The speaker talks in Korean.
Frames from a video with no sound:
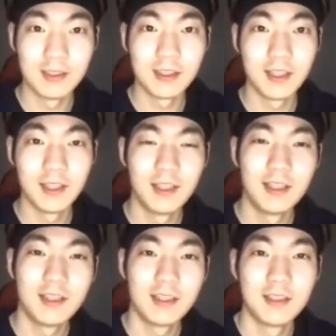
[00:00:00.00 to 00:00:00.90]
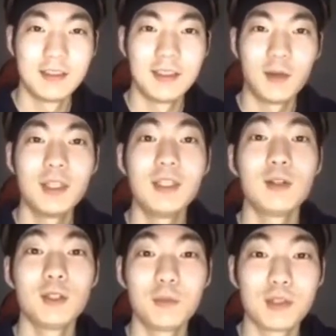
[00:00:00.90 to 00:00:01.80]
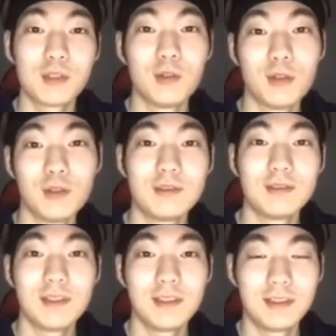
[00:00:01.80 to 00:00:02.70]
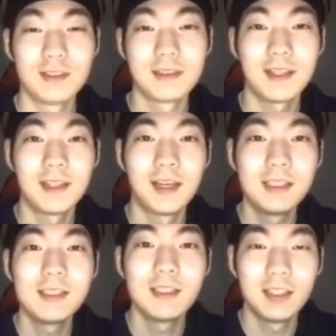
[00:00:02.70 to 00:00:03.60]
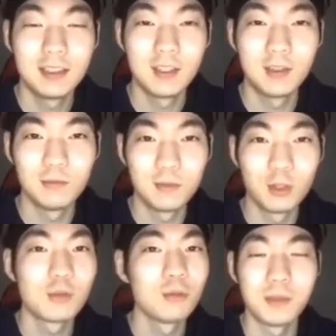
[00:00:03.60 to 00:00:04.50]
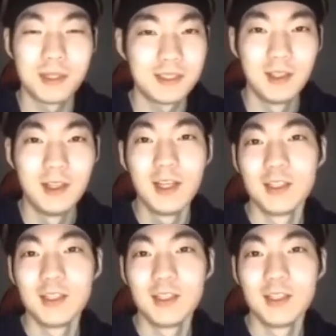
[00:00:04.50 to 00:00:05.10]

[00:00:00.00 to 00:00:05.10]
이제 이제 환희 형님께서 하실 때 이제 여쭤보지 마세요.